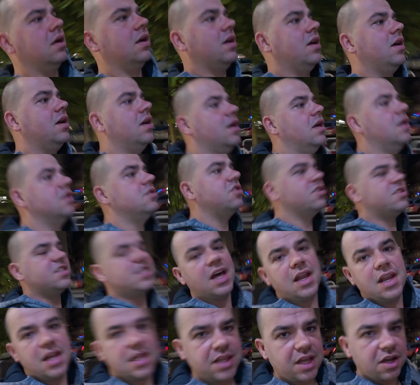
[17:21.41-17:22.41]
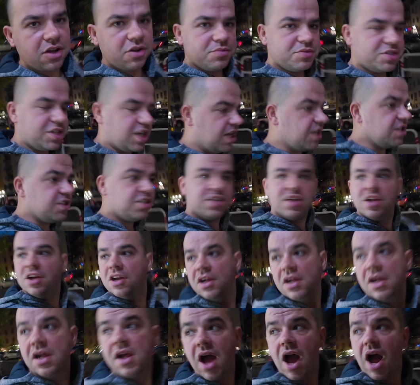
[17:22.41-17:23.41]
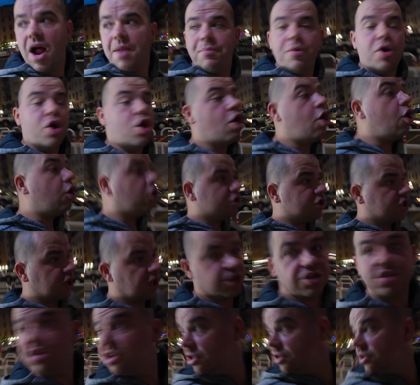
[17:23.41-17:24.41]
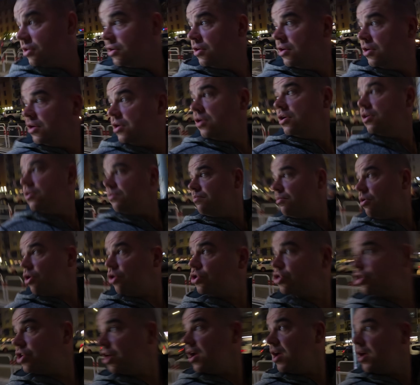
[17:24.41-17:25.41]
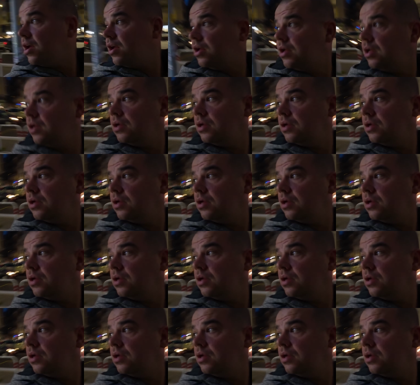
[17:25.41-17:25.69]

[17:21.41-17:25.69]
e, dostanę taką część, albo chociaż może